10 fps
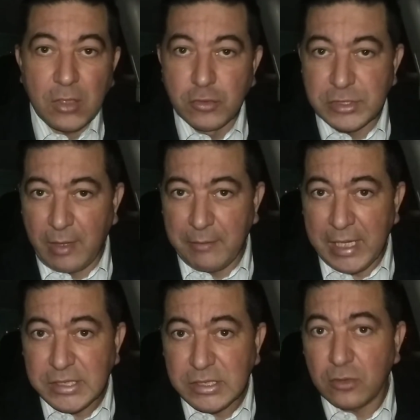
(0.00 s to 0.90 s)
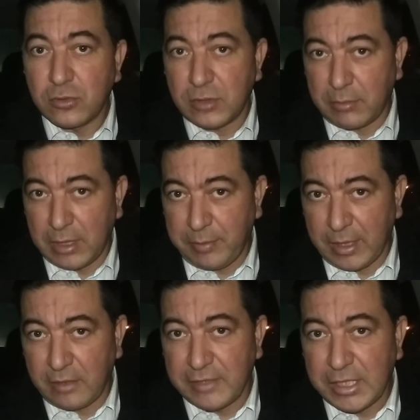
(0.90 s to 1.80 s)
Ultimamente eu estou trabalhando
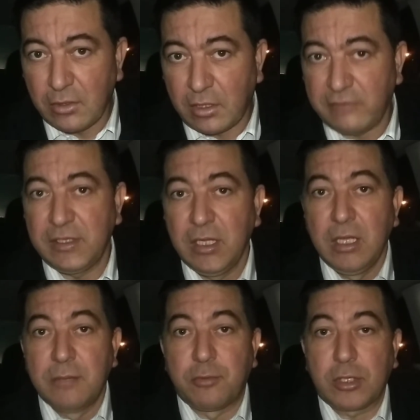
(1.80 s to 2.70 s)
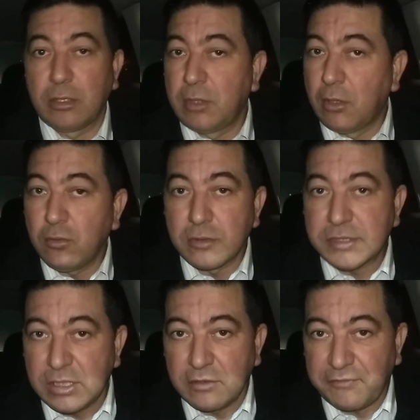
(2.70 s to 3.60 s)
pela 99 porque eu não
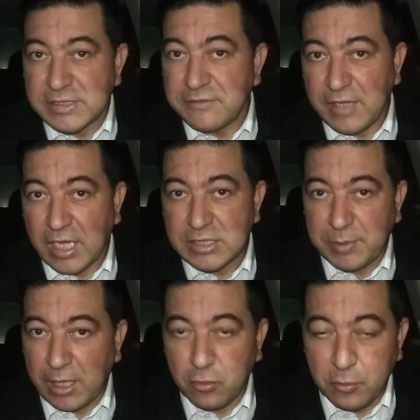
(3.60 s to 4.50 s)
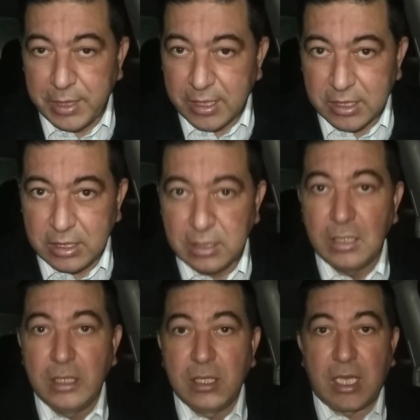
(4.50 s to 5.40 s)
consigo fazer viagem pela Uber aqui.
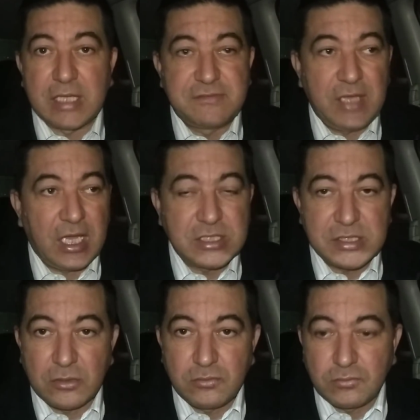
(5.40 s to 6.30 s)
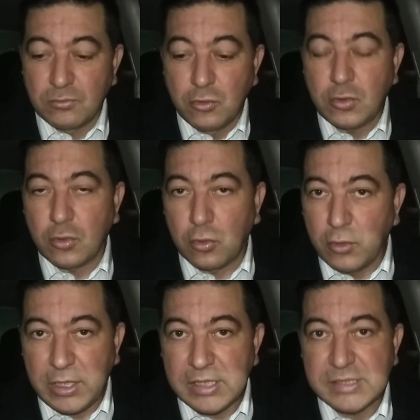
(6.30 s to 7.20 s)
As viagens são muito
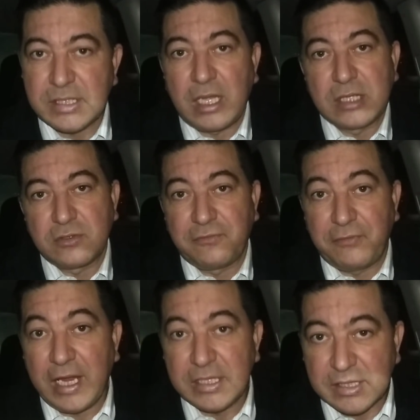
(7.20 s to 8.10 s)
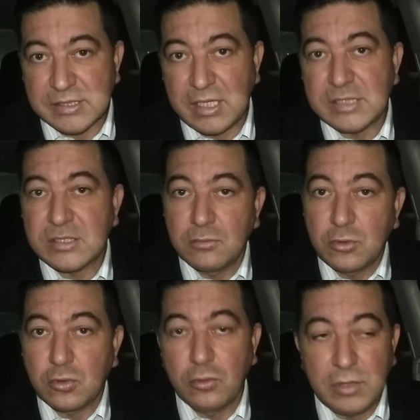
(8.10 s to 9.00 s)
ruins, as ofertas né, são
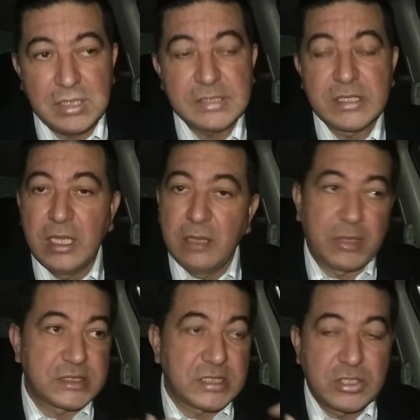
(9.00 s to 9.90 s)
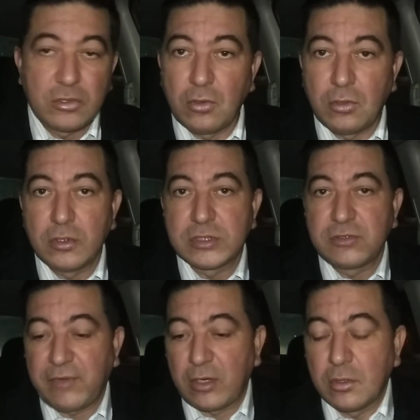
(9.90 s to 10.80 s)
muito ruins, passageiro
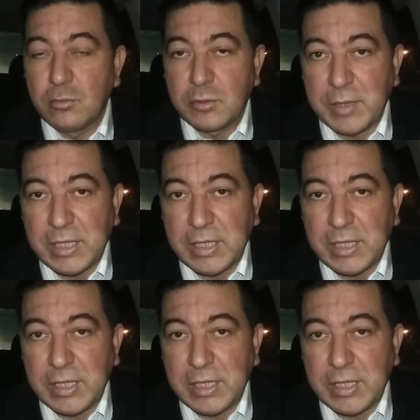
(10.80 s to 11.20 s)
longe, o valor muito